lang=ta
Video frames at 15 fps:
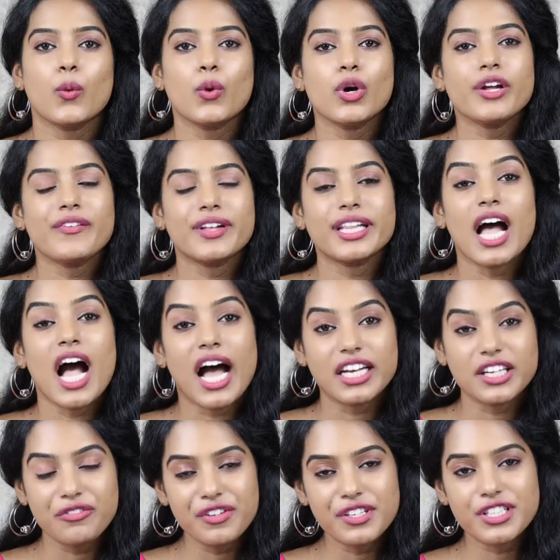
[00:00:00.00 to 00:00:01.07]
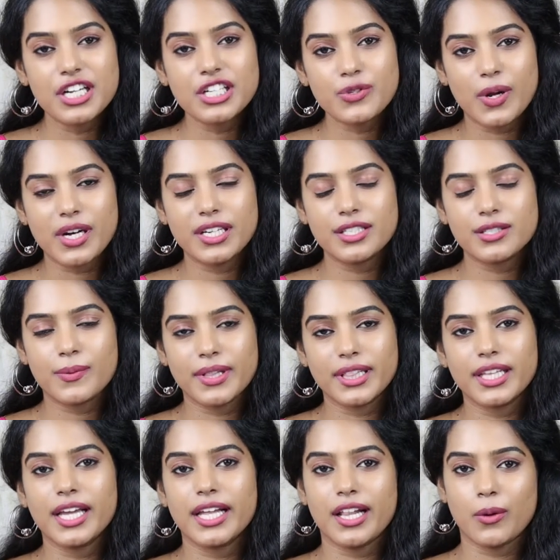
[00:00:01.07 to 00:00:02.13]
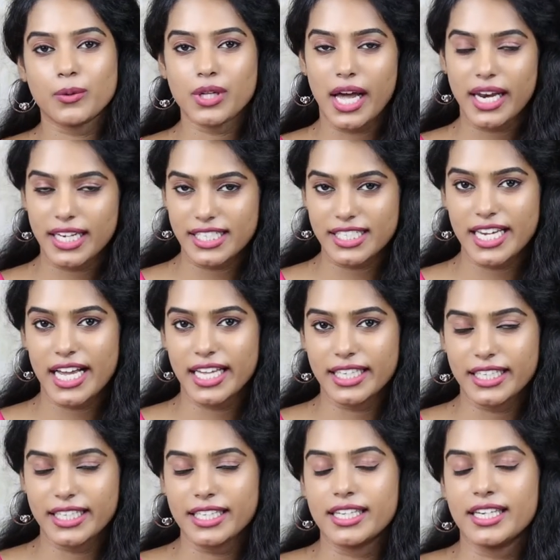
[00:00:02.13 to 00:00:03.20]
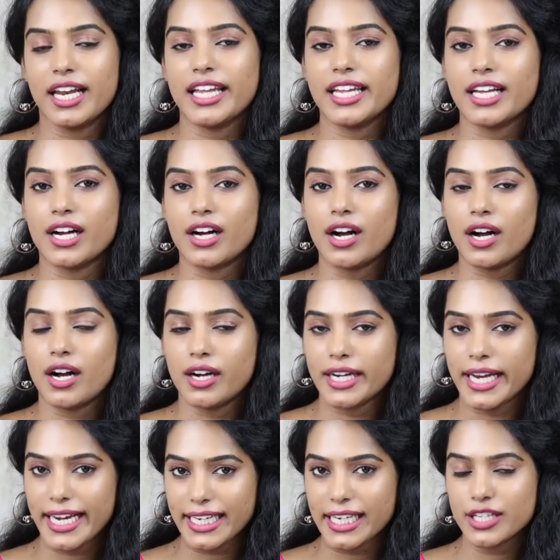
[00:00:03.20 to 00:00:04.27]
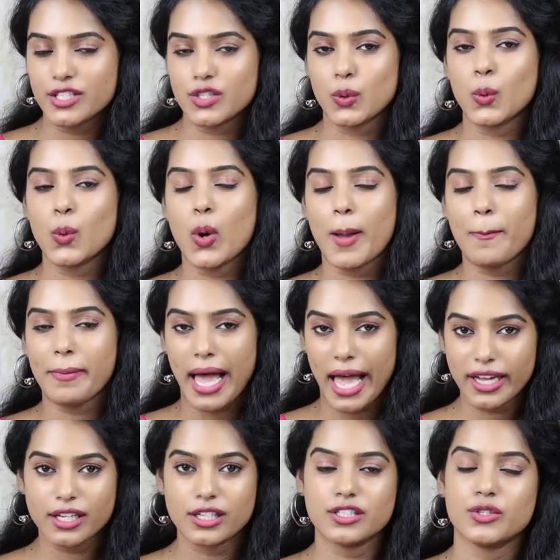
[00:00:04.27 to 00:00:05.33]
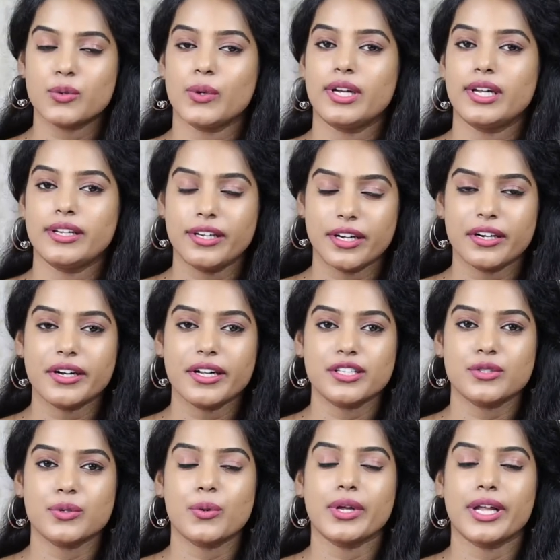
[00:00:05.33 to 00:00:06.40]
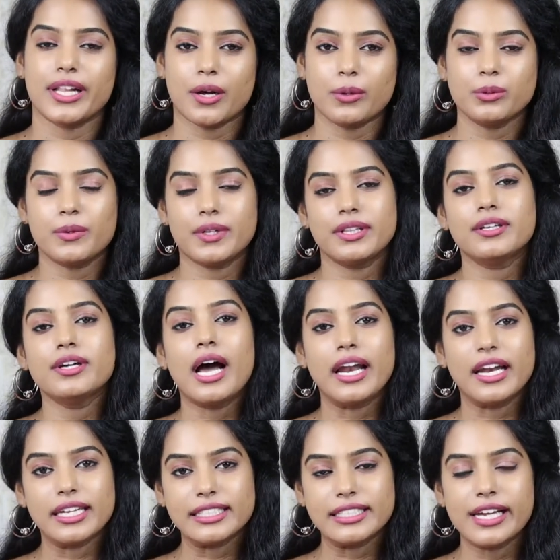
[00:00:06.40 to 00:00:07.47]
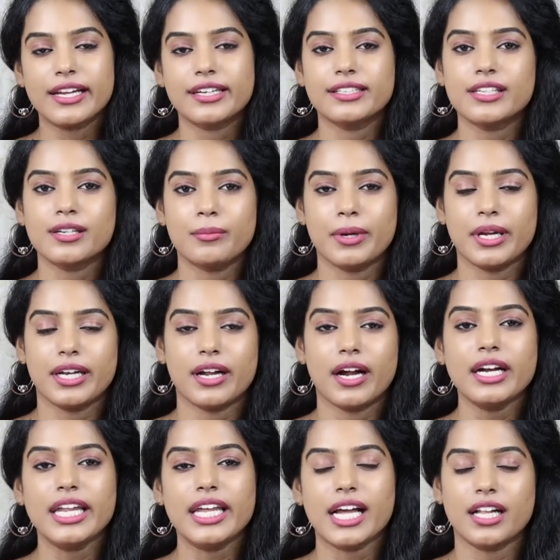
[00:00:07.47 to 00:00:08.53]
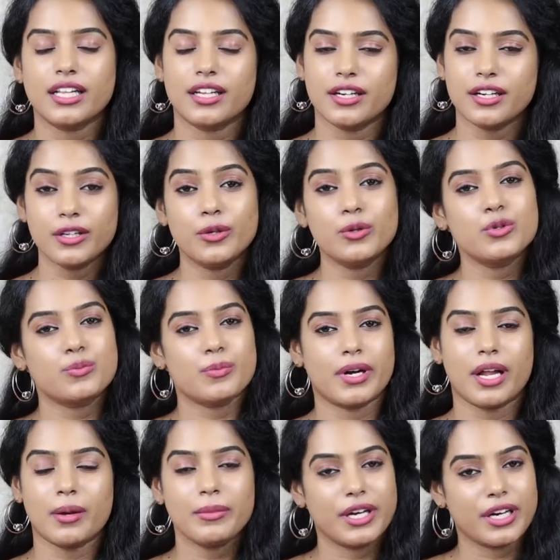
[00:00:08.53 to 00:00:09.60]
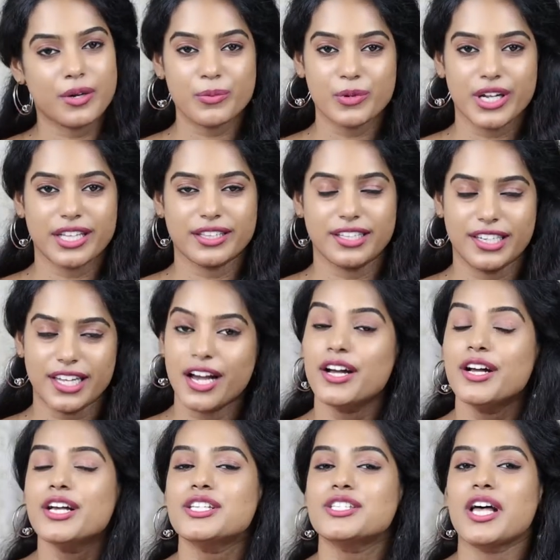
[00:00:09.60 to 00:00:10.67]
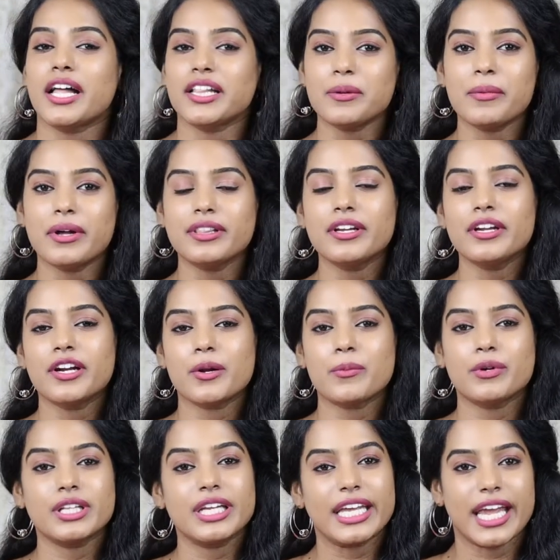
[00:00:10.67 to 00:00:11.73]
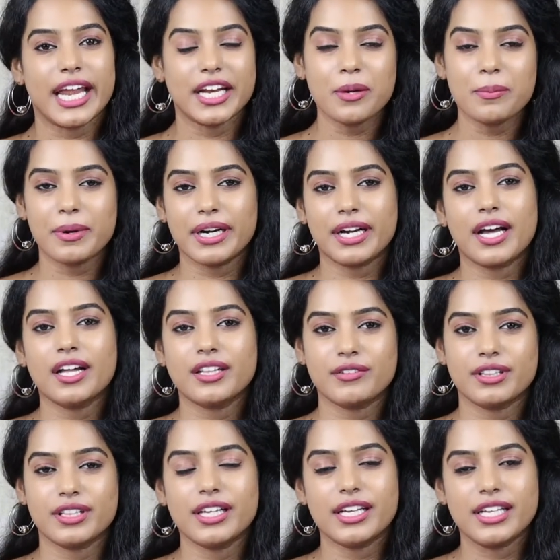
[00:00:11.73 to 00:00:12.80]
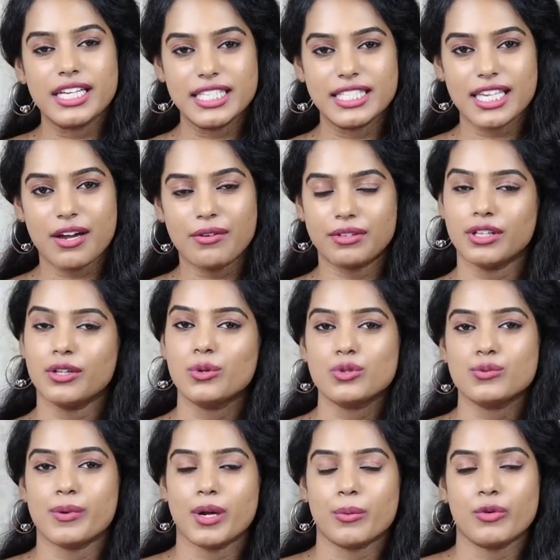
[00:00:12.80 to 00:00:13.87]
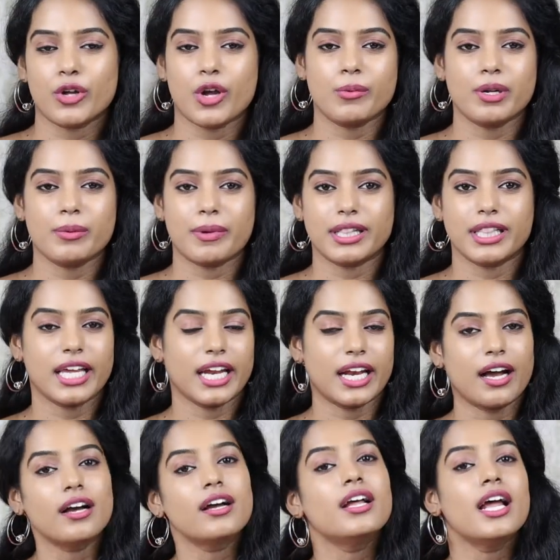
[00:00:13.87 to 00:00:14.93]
உங்களுக்கு வந்து ஆர்டிஃபிஷியல் ஜுவல்லரிஸ் வந்து ஏதாவது அலர்ஜியாக இருக்குது லைக் நெக்லஸோ பேங்கிள்ஸோ இல்லை இயரிங்ஸோ ஏதாவது வந்து அலர்ஜியாக இருக்குது அப்படின்னா நீங்கள் அதான யூஸ் பண்ணாமல் இருக்க முடியாது இல்லையா ஸோ அந்த மாதிரி இருக்கும்போது நீங்கள் என்ன பண்ணால் அது வந்து ஈஸியாக வந்து யூஸ் பண்ண முடியும் அப்படின்னு பார்த்தீங்கன்னா